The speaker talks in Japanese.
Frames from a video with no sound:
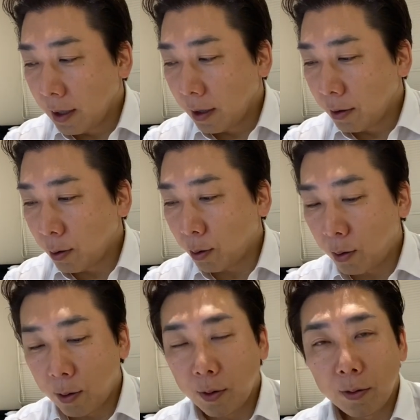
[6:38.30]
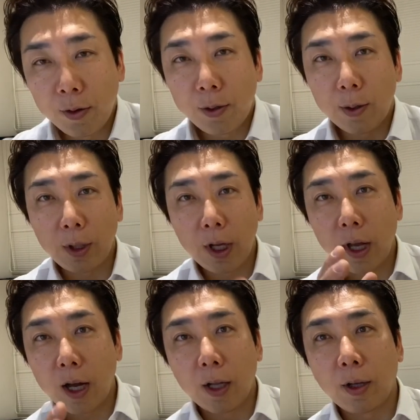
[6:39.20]
ちょっとこう入場制
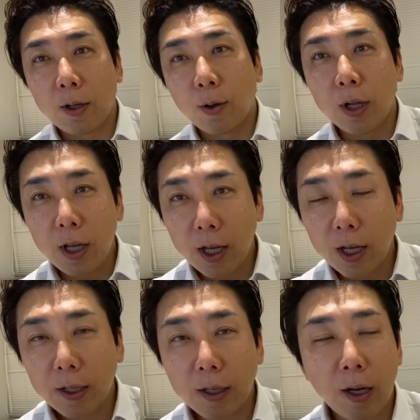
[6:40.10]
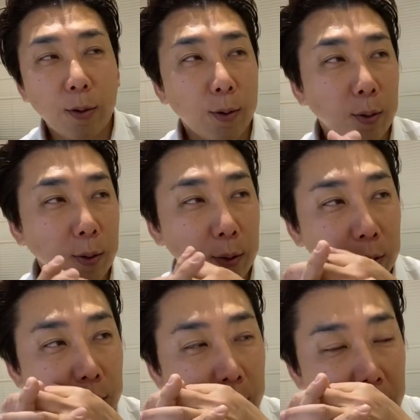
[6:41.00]
限があったりとかねあ
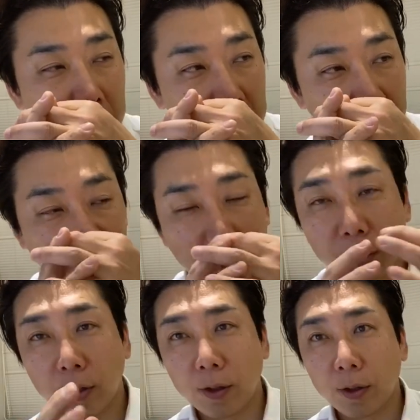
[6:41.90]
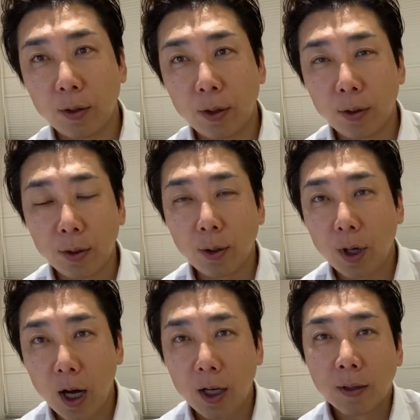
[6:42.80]
とそのマスクをすると
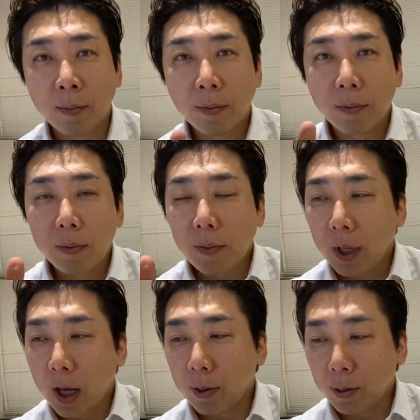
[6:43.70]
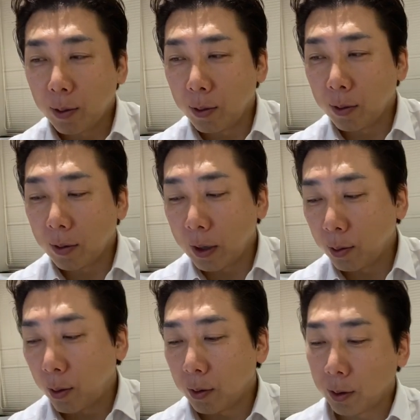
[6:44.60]
かあと
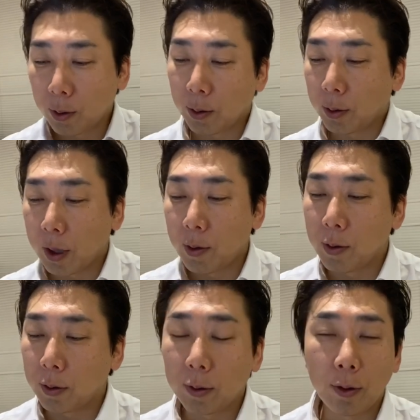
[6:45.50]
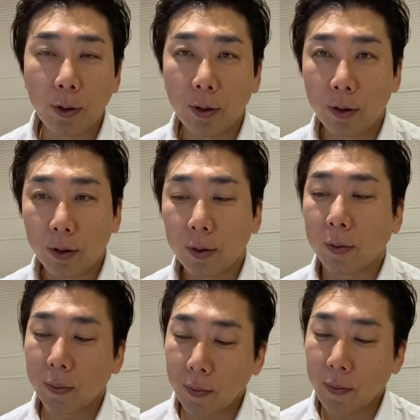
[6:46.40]
アルコール消毒とかいろいろそういう
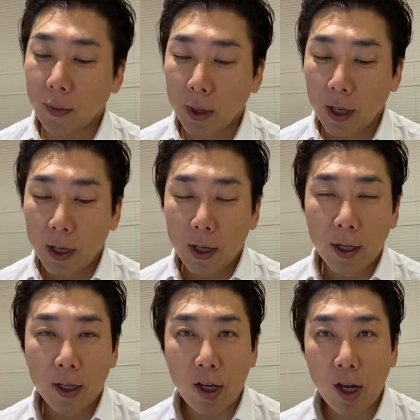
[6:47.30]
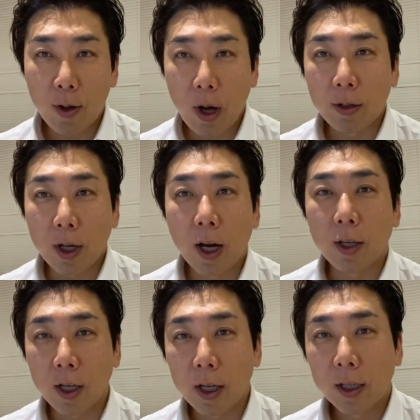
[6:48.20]
規制のある中
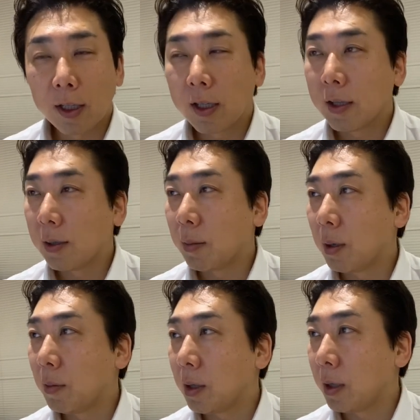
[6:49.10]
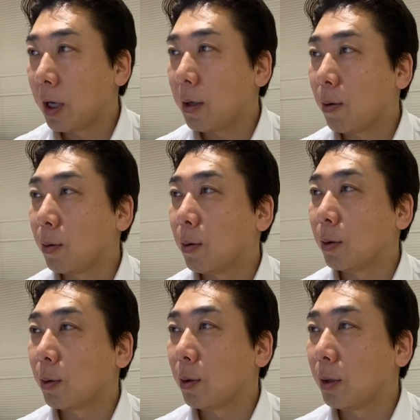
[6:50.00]
で,、まあ、でできることを
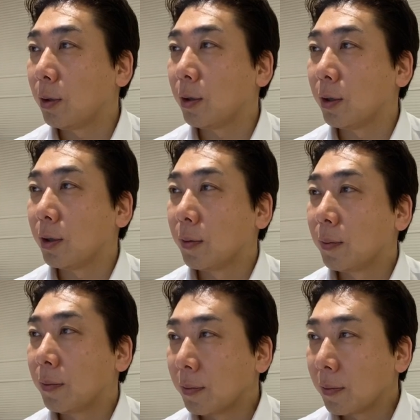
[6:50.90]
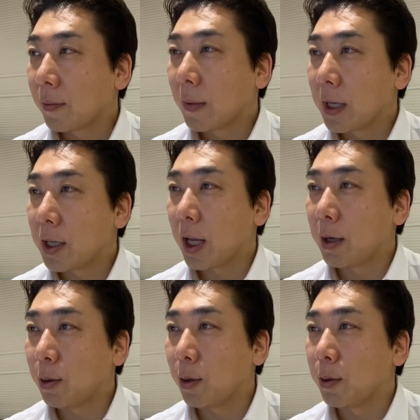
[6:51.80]
少しずつしてい
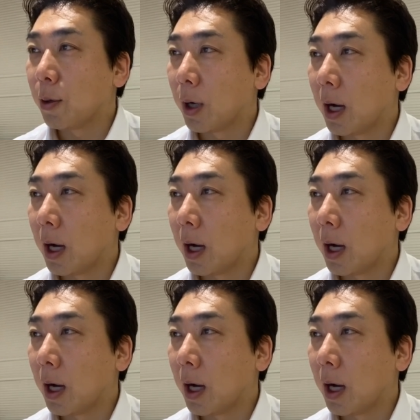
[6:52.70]
くというのが